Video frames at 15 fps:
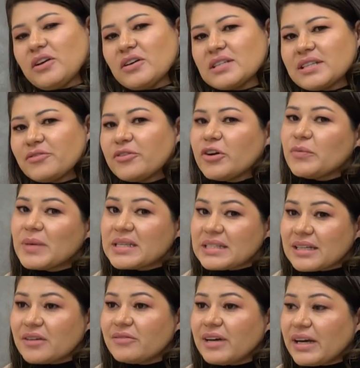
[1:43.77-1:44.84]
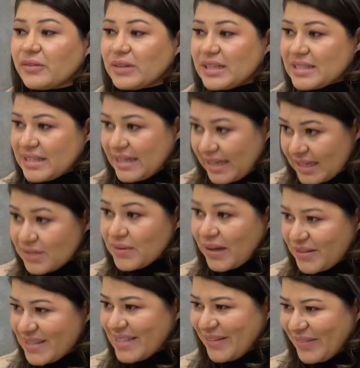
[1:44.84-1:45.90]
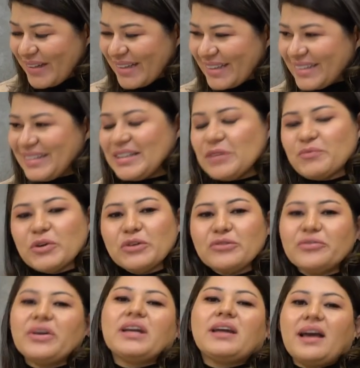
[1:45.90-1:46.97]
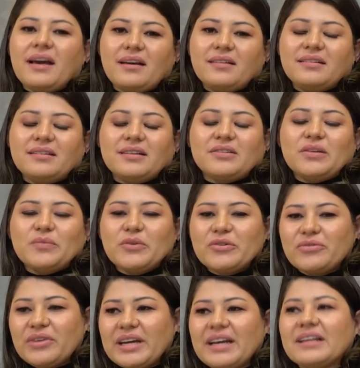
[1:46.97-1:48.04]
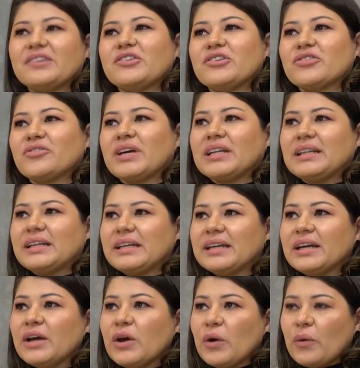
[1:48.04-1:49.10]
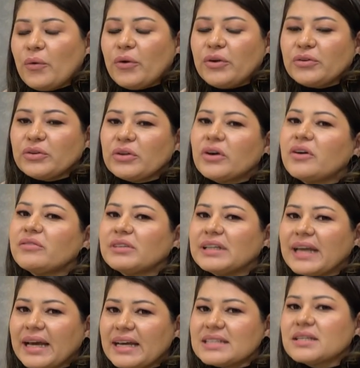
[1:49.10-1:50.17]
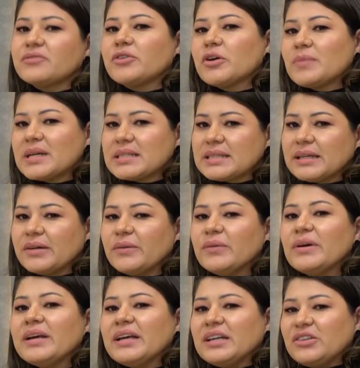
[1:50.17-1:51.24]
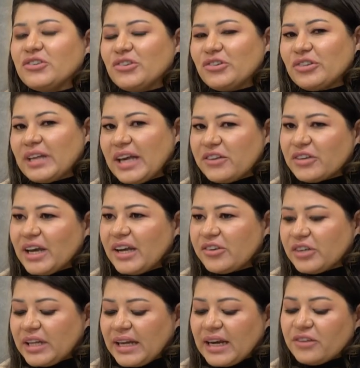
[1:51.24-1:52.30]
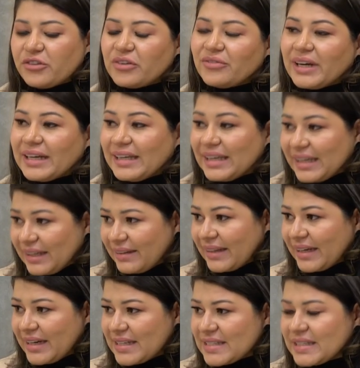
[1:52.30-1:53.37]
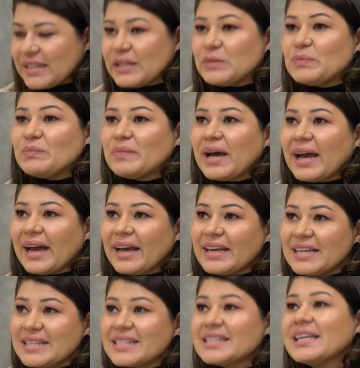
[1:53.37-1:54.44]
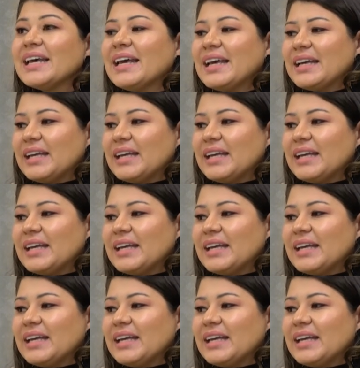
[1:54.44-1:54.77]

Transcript: Nossa formação vai acontecer esse final de semana, depois do feriado. Então, depois do feriado, a gente vai ter 8, 9 10 a formação de estética regenerativa aqui em Teresina, mas.